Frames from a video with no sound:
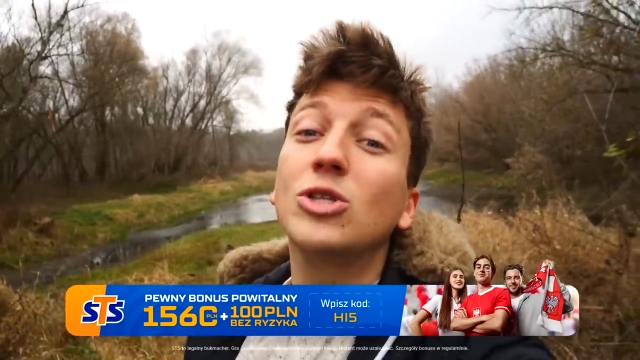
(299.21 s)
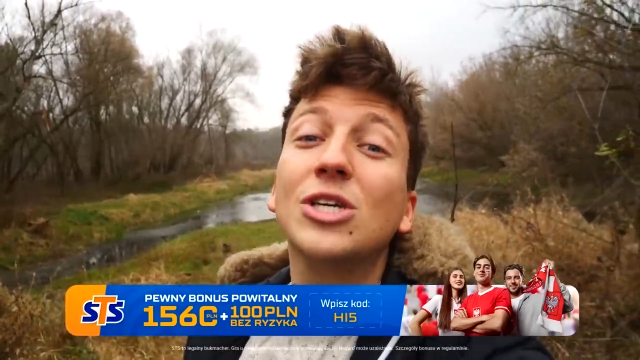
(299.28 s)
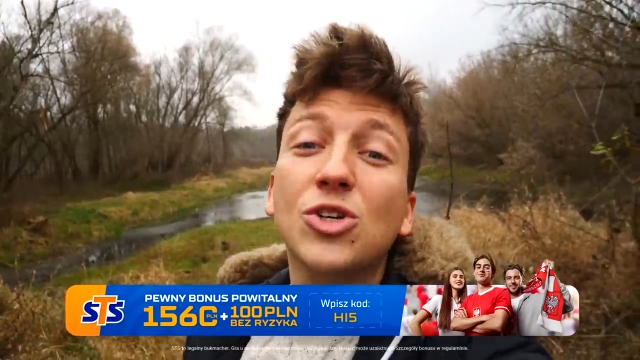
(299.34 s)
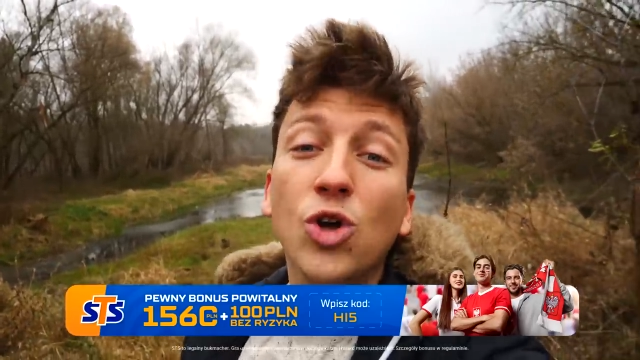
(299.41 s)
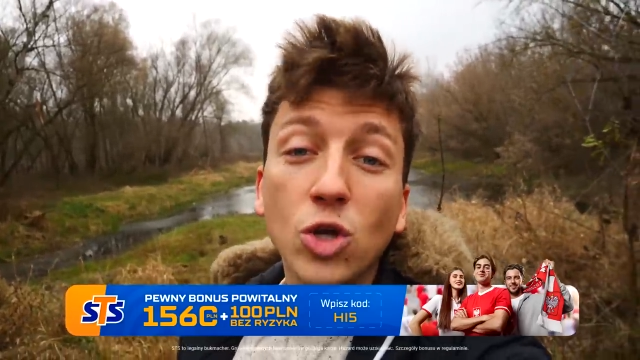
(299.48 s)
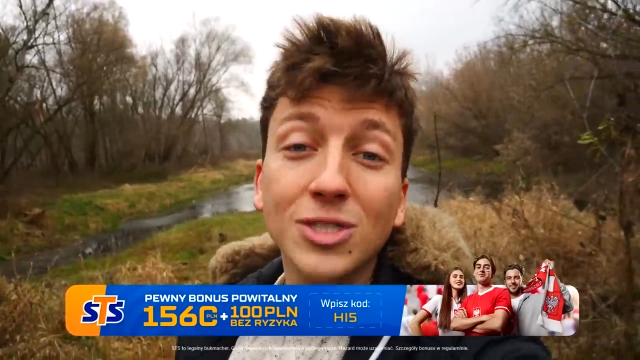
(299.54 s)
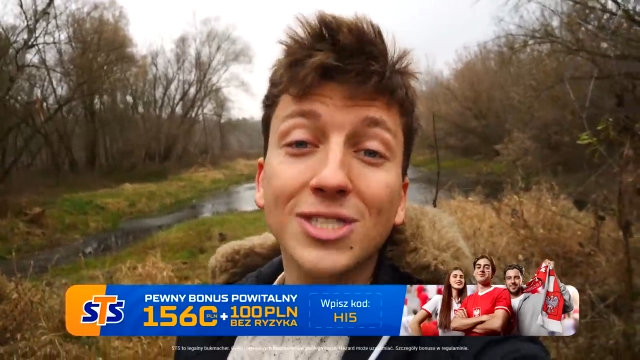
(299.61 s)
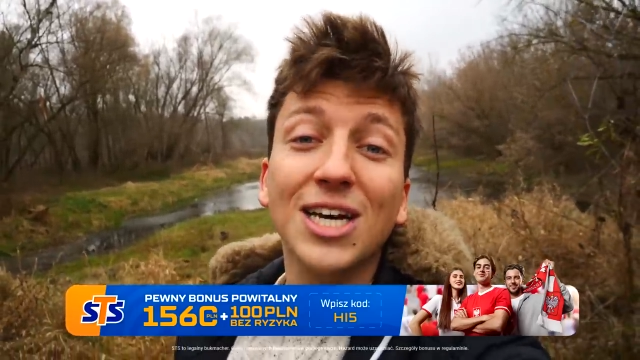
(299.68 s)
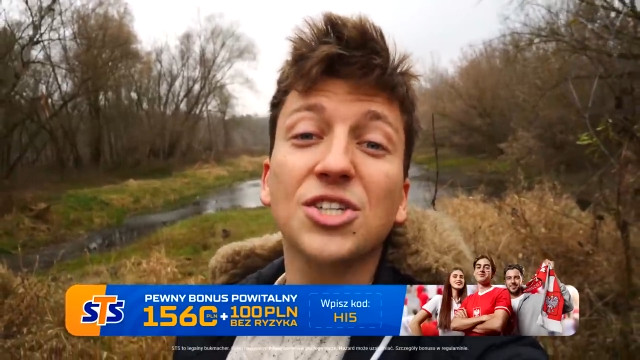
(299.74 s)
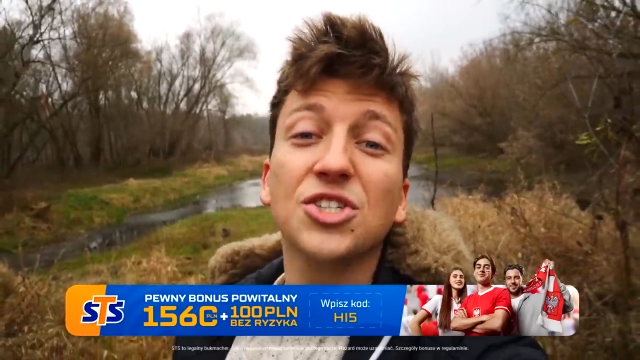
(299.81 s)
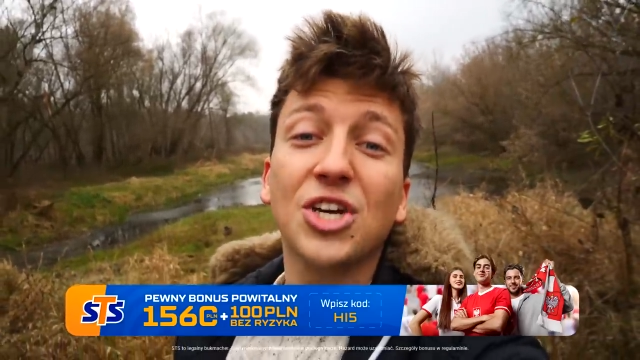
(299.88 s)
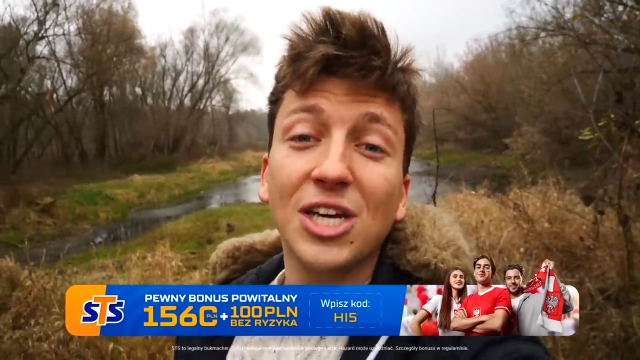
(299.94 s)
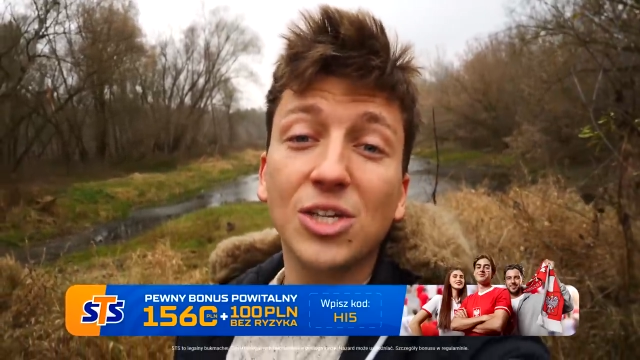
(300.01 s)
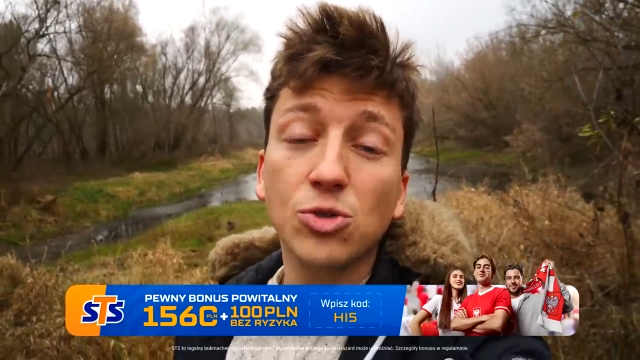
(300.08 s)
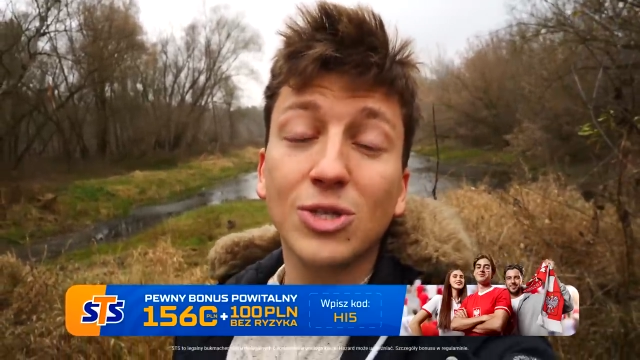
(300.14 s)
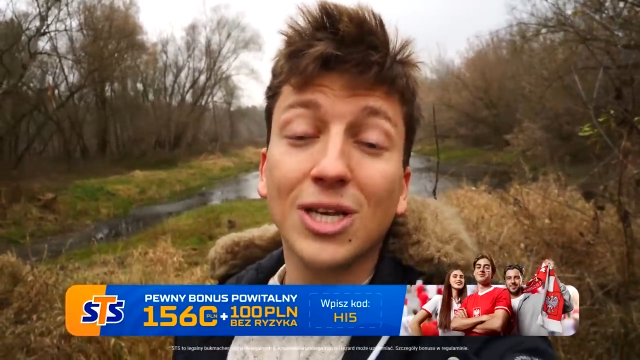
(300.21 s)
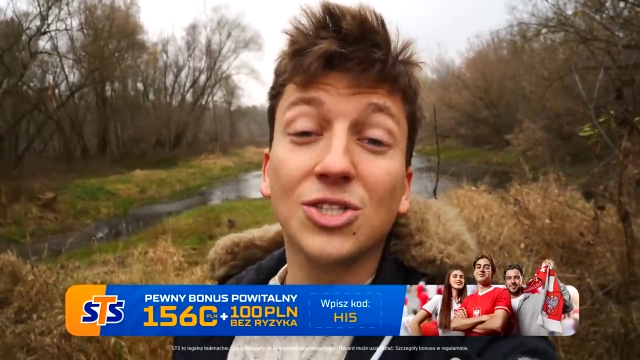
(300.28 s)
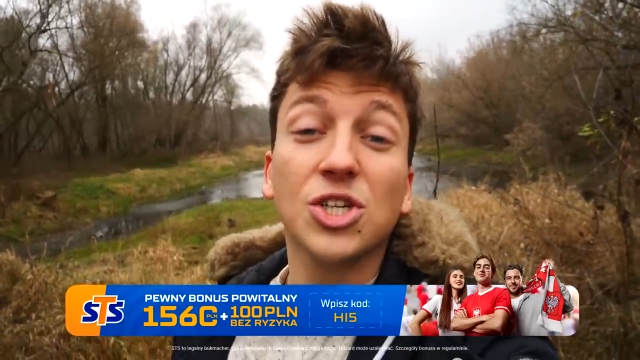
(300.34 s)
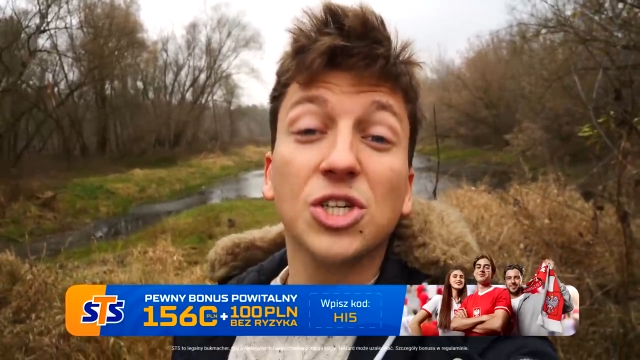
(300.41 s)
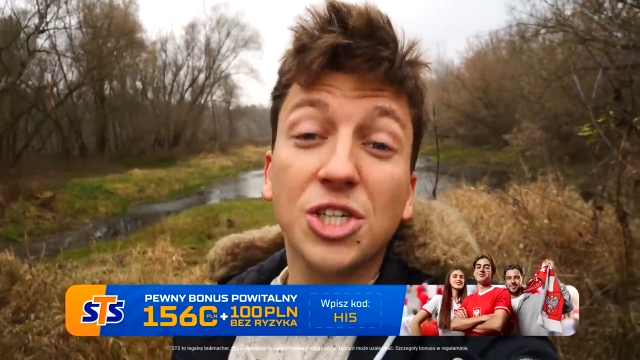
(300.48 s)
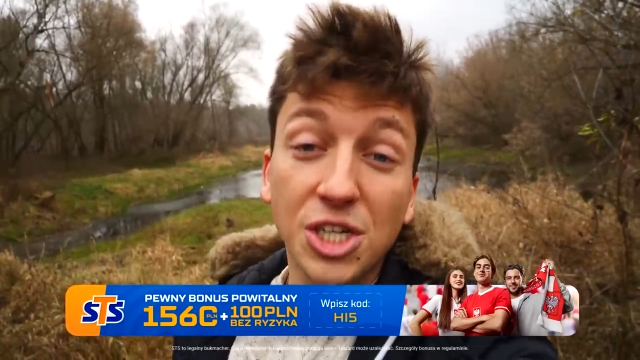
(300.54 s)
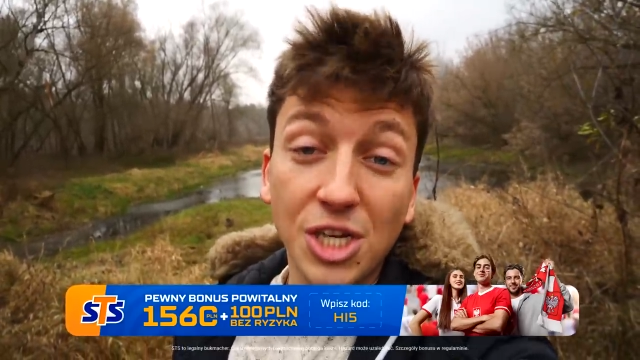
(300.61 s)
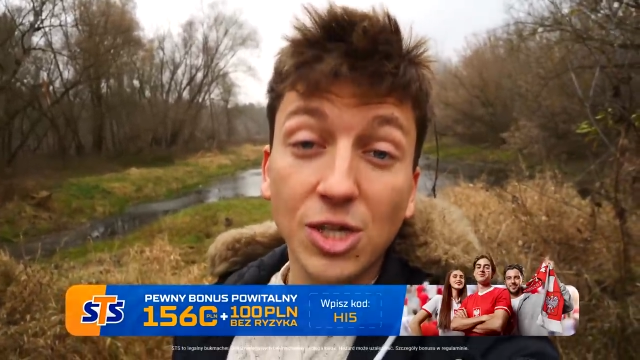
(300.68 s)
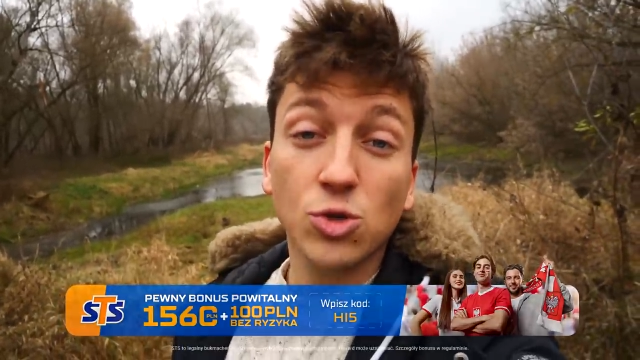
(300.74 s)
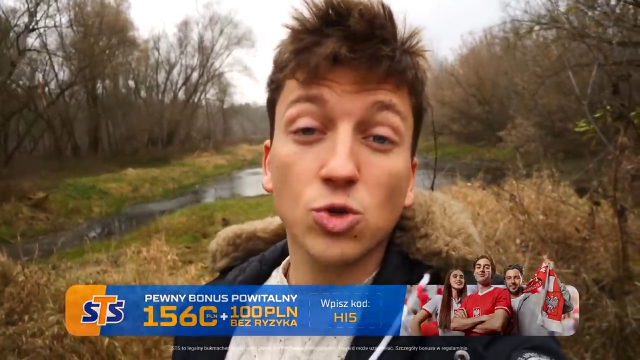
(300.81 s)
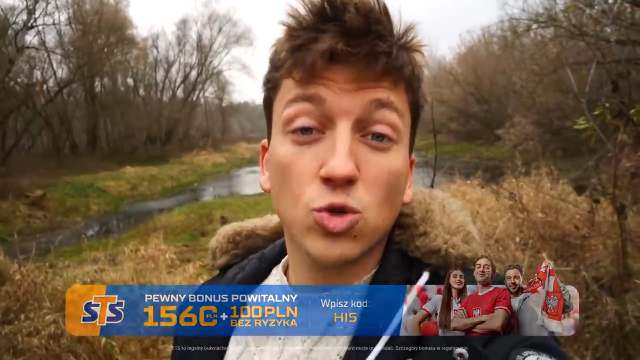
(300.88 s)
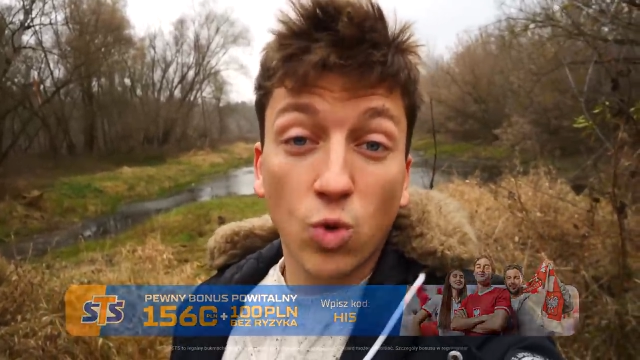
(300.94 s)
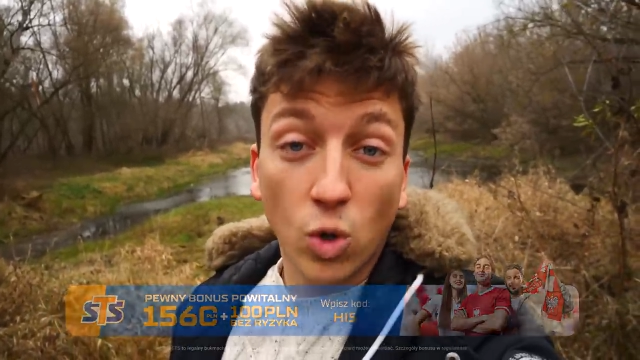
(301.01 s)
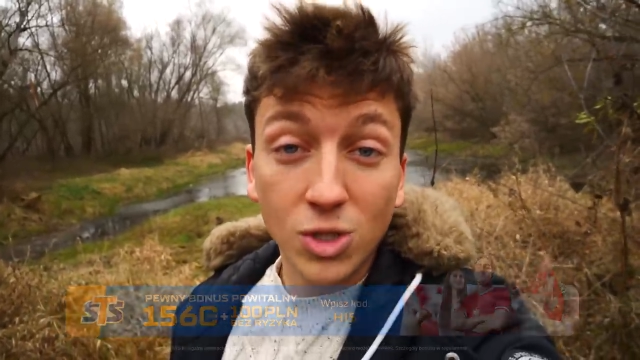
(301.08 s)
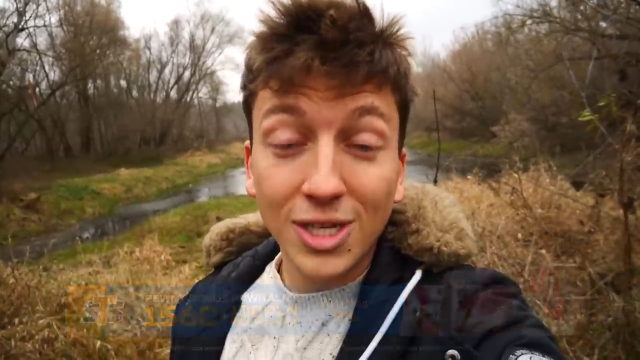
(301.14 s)
1660
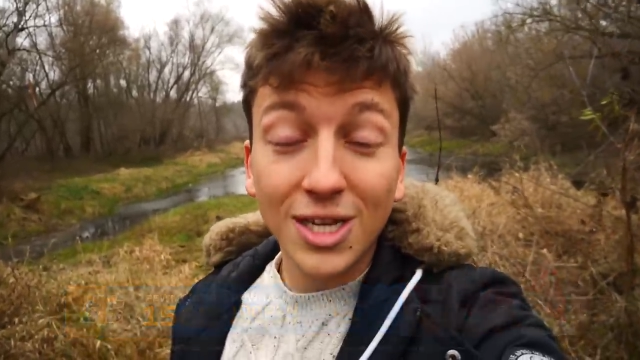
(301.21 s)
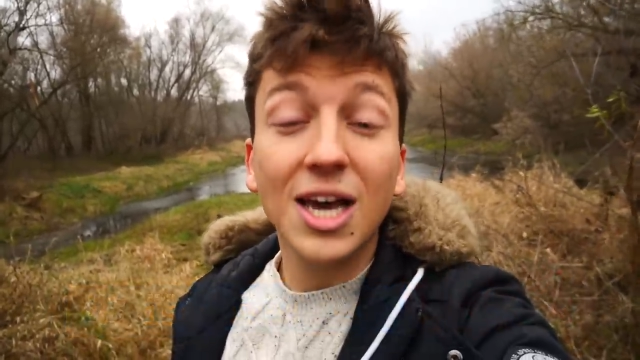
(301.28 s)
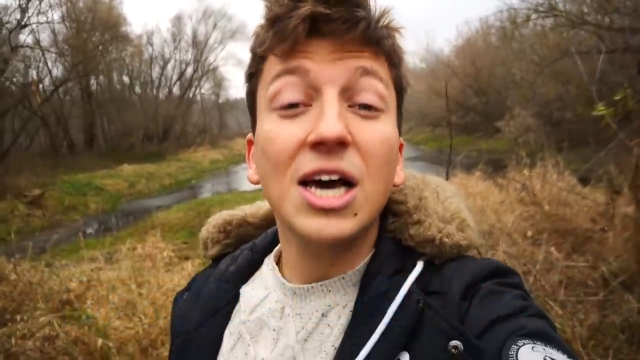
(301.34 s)
zł,